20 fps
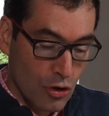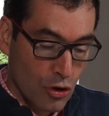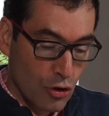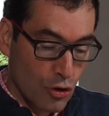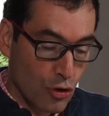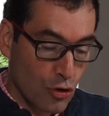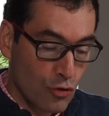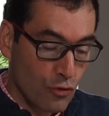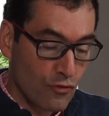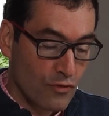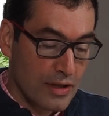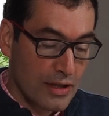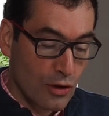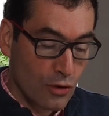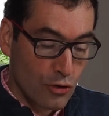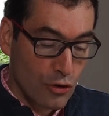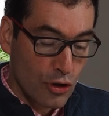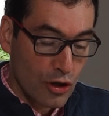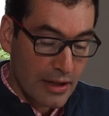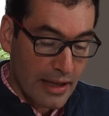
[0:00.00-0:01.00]
que nous
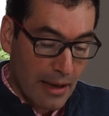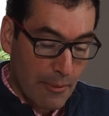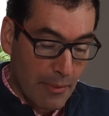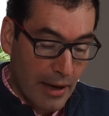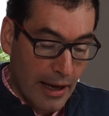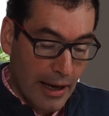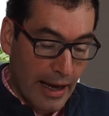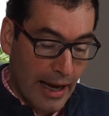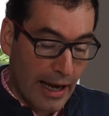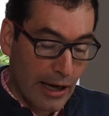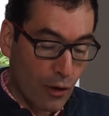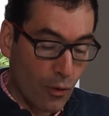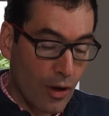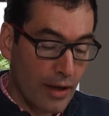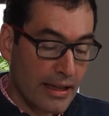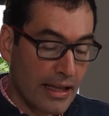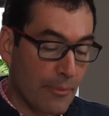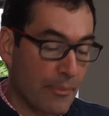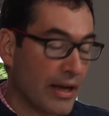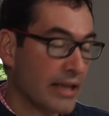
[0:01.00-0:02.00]
visons notamment à
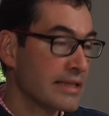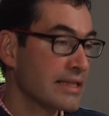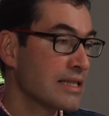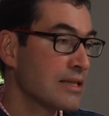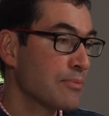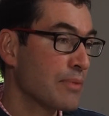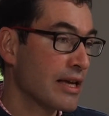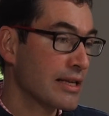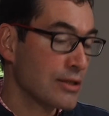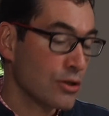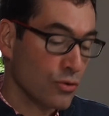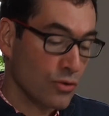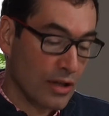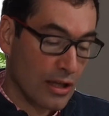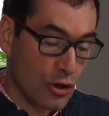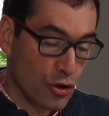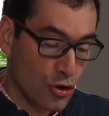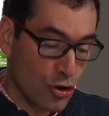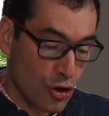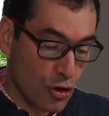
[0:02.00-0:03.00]
accroître la participation
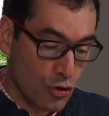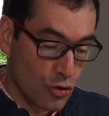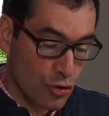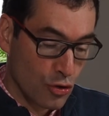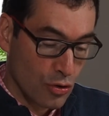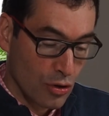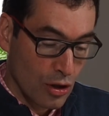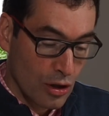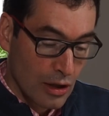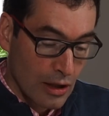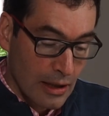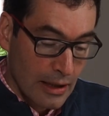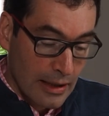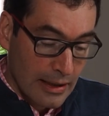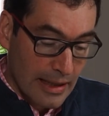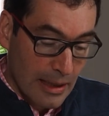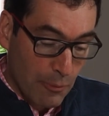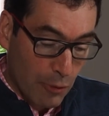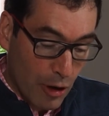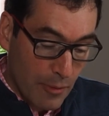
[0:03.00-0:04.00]
des jeunes
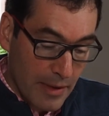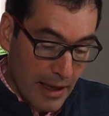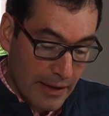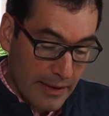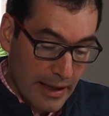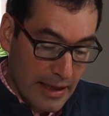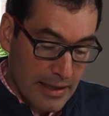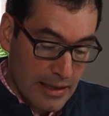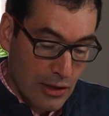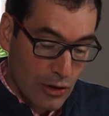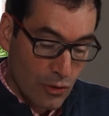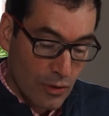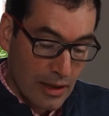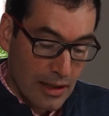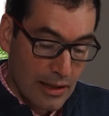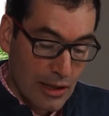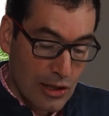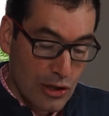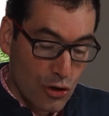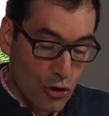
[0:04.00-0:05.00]
des Premières Nations et
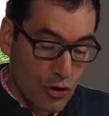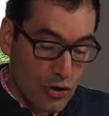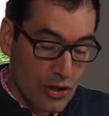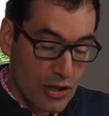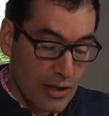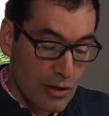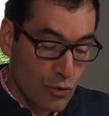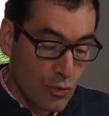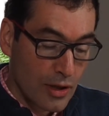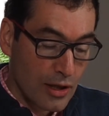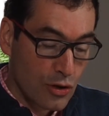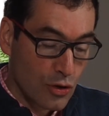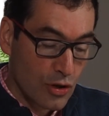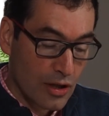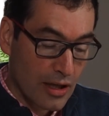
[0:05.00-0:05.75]
des jeunes Inuits du